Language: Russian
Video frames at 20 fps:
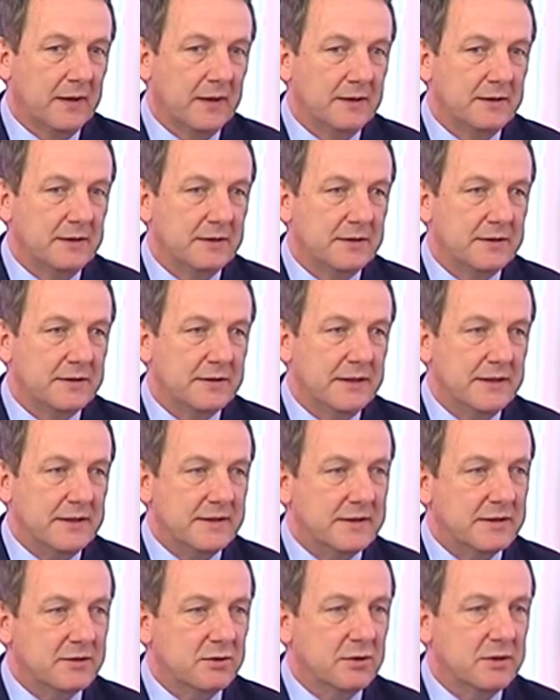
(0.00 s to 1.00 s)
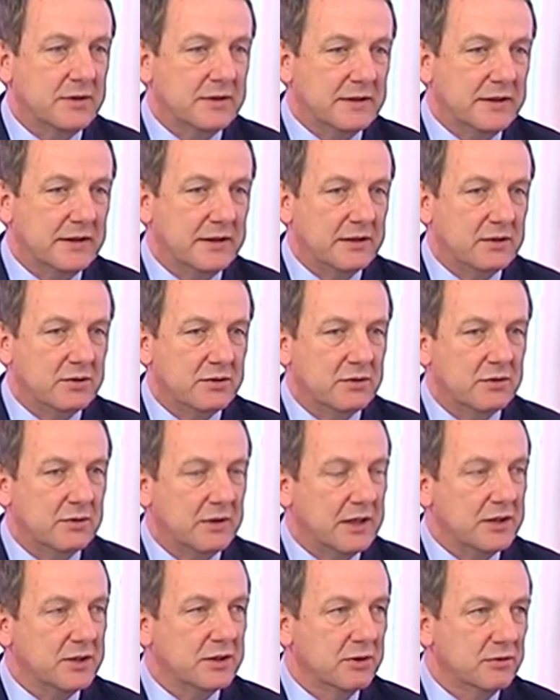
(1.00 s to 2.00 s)
э, здесь стоит сказать, что
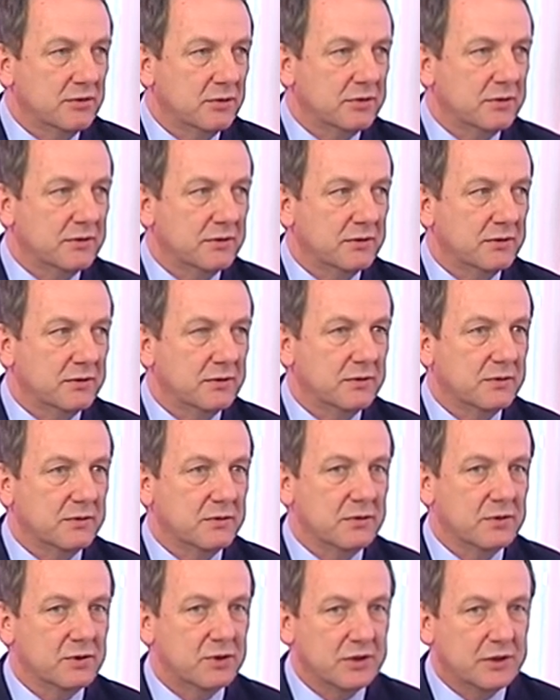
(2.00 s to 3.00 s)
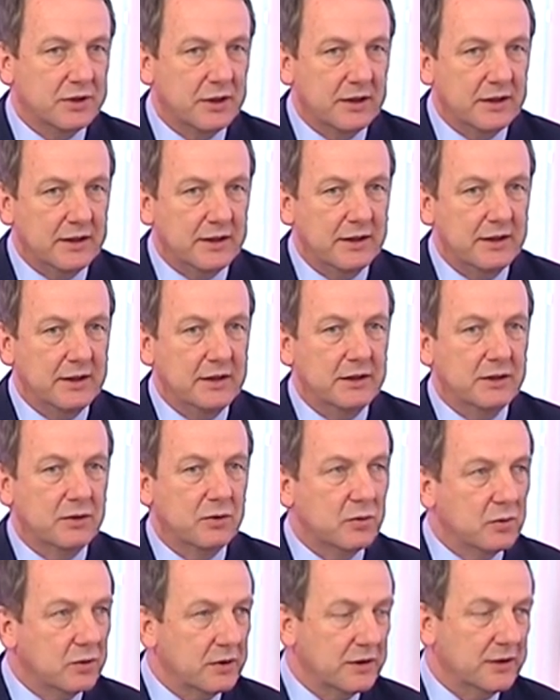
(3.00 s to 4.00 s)
каждый год э, жители
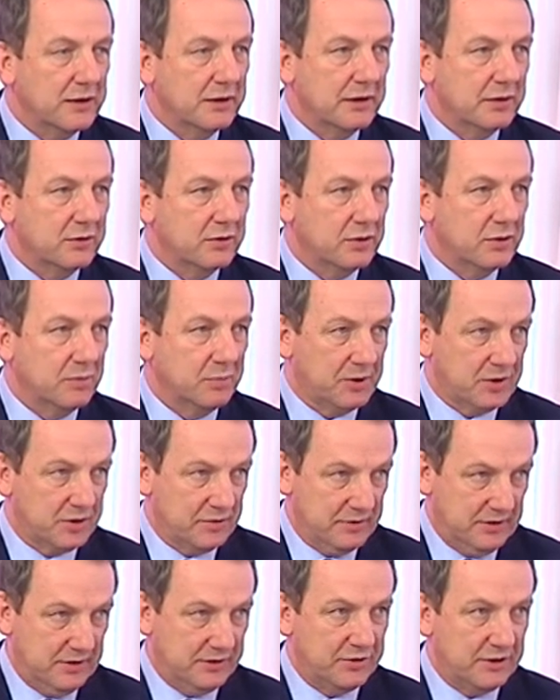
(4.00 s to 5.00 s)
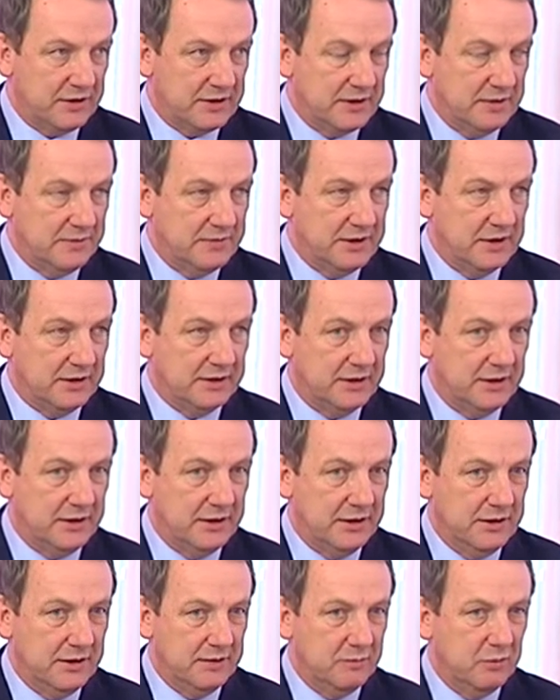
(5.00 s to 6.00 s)
города, которые проживают в частном
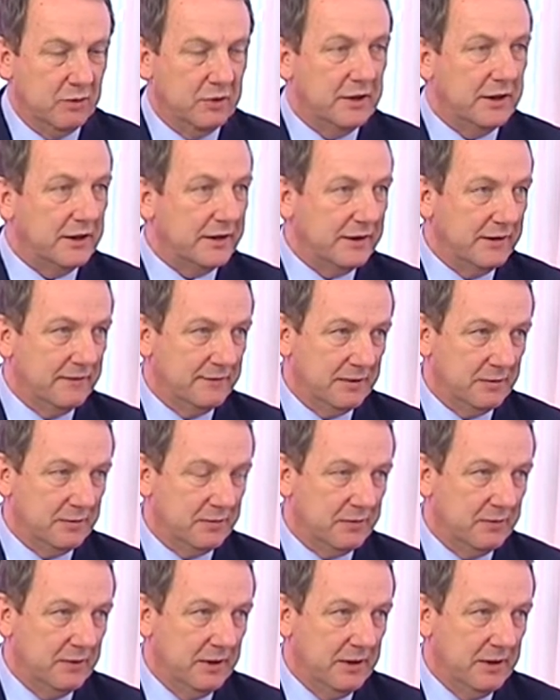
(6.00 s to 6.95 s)
секторе, они более активно